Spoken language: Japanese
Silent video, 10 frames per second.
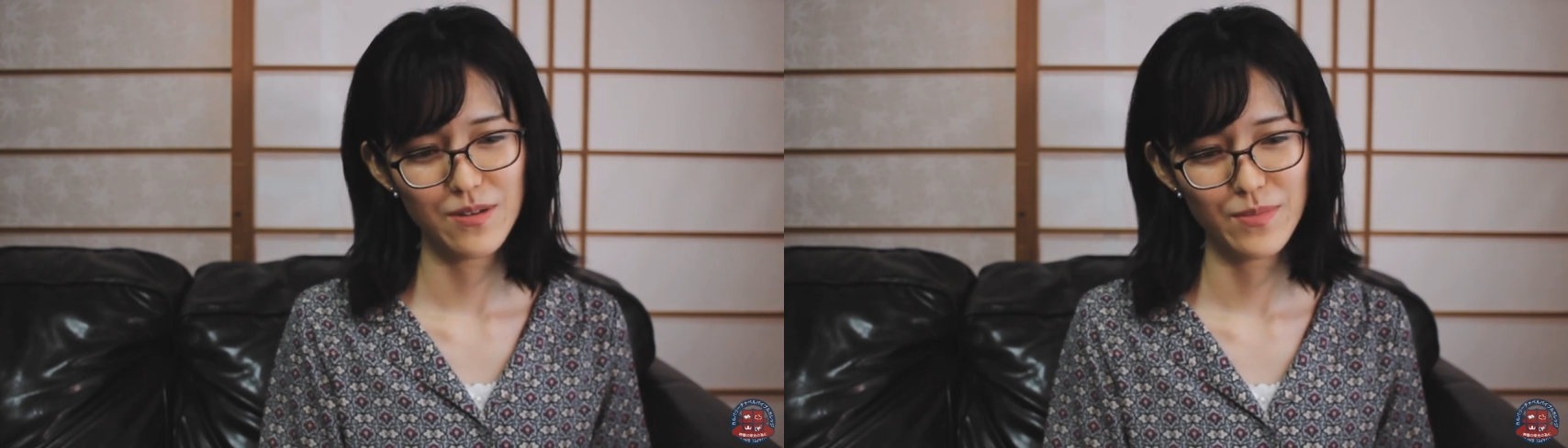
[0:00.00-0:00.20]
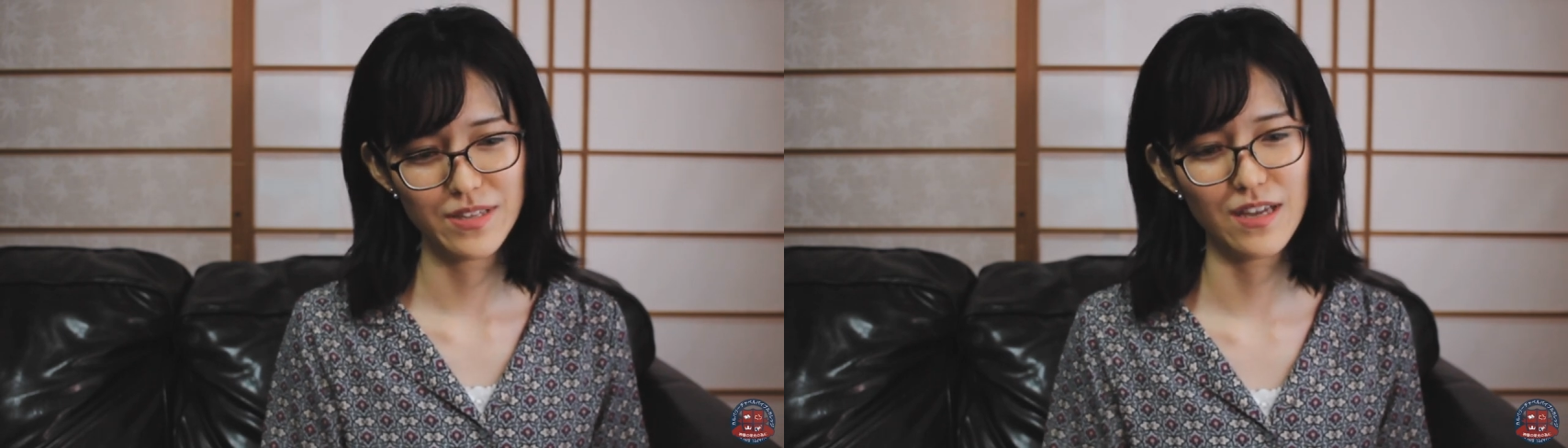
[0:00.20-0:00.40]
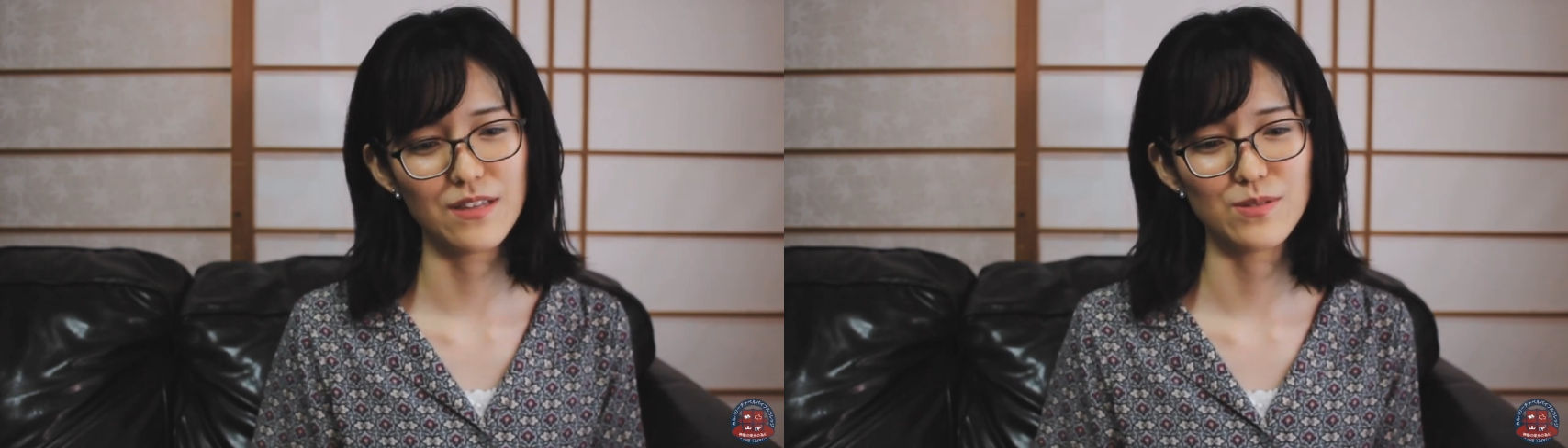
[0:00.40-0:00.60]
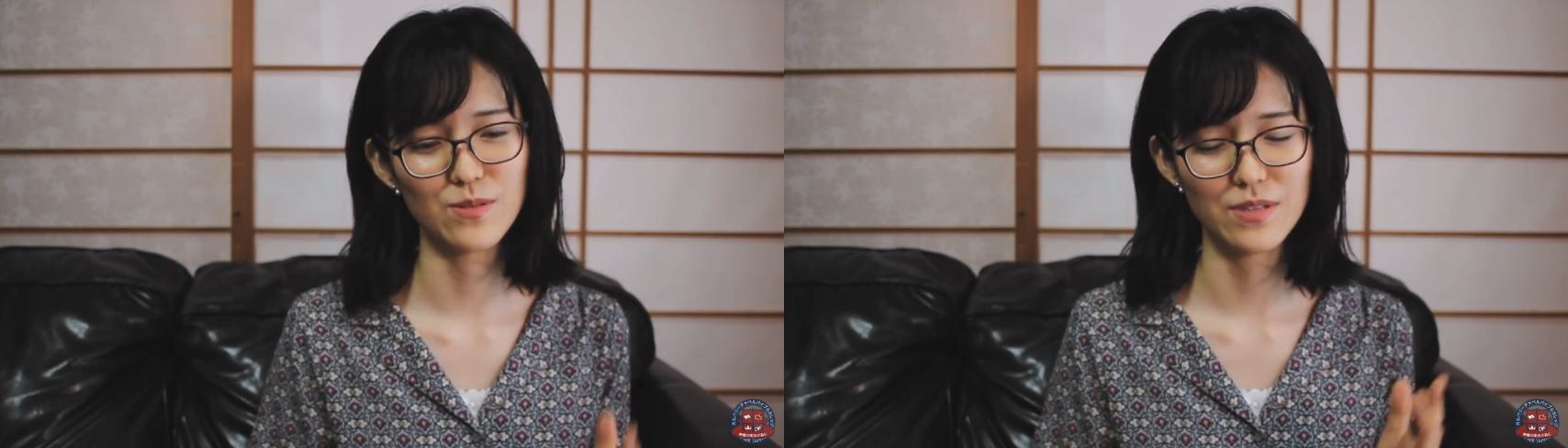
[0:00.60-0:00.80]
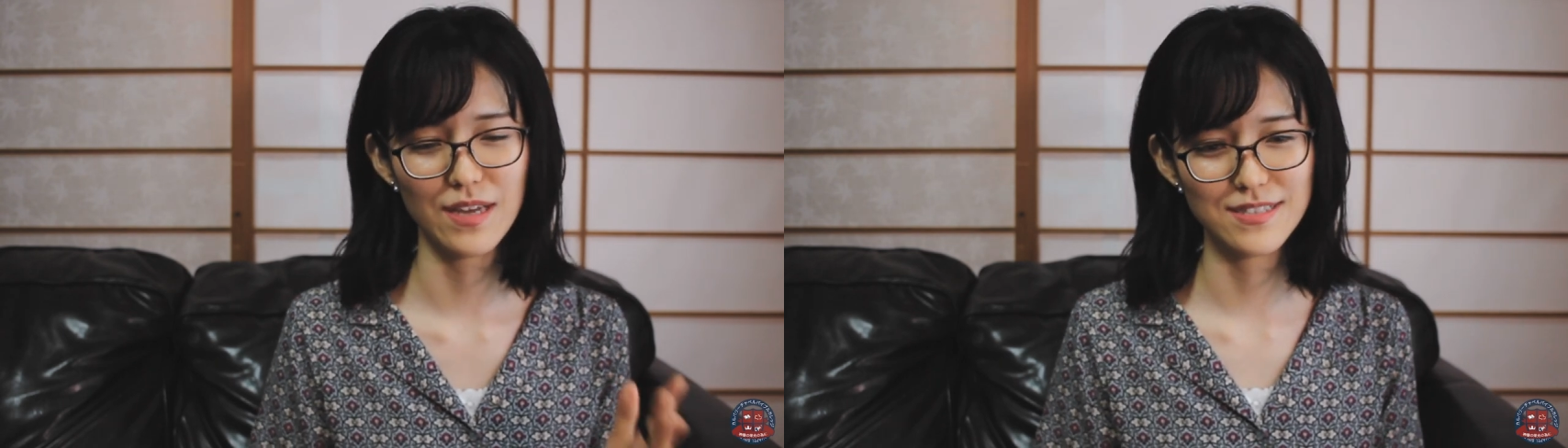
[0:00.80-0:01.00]
またあの、
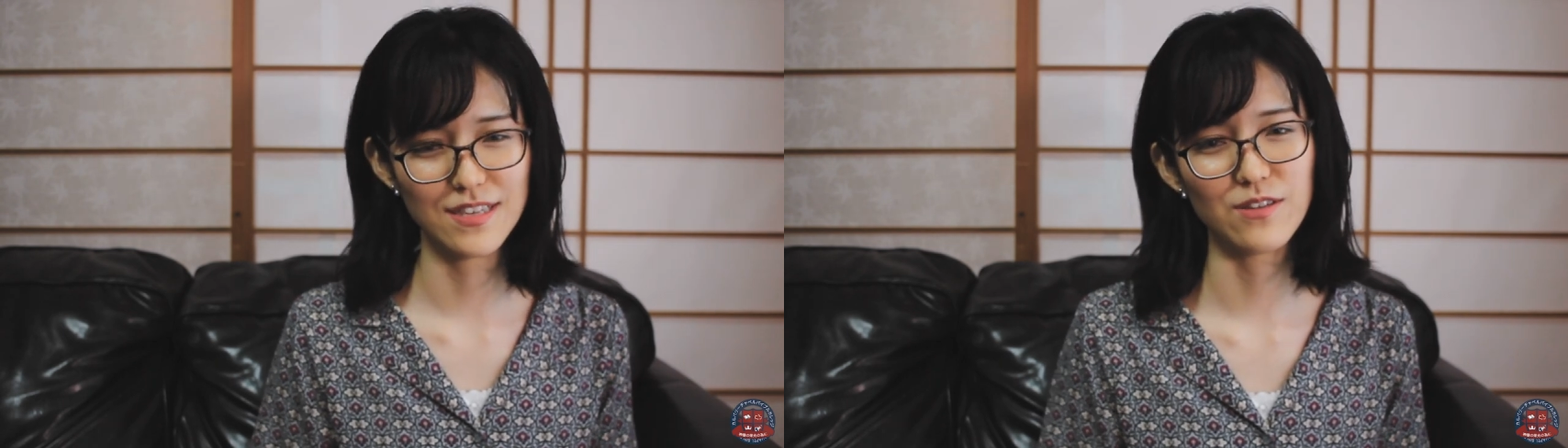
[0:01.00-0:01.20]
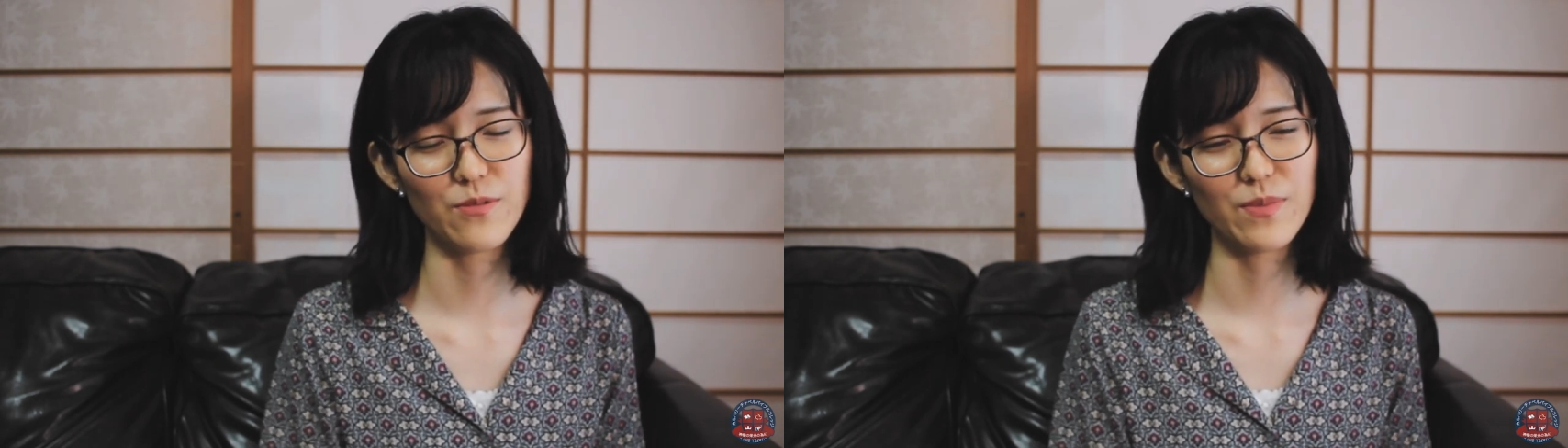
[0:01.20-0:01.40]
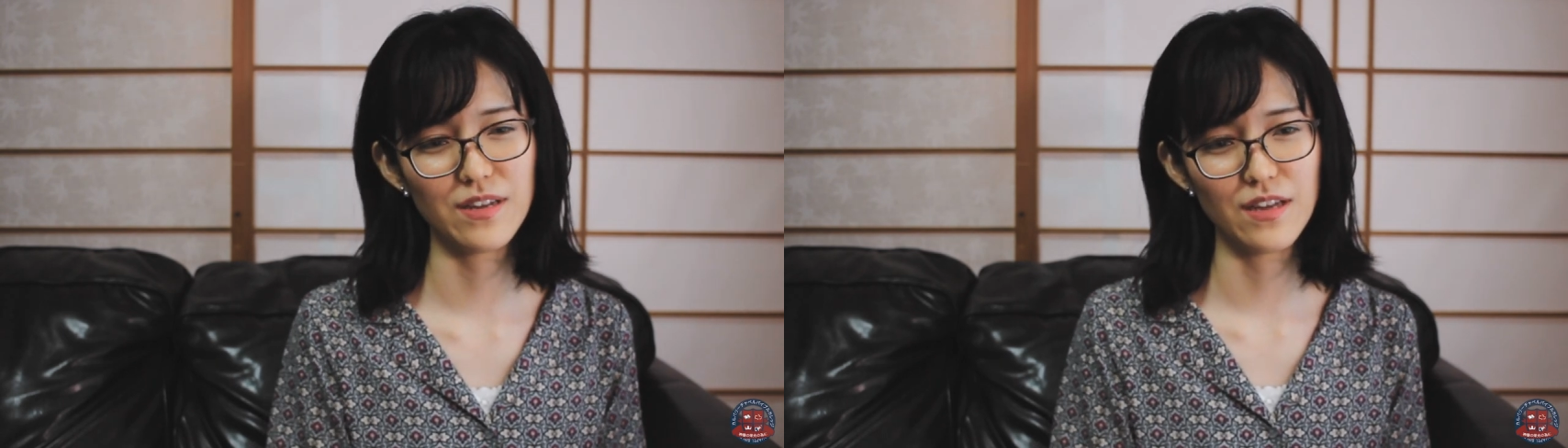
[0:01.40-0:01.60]
その大宣教命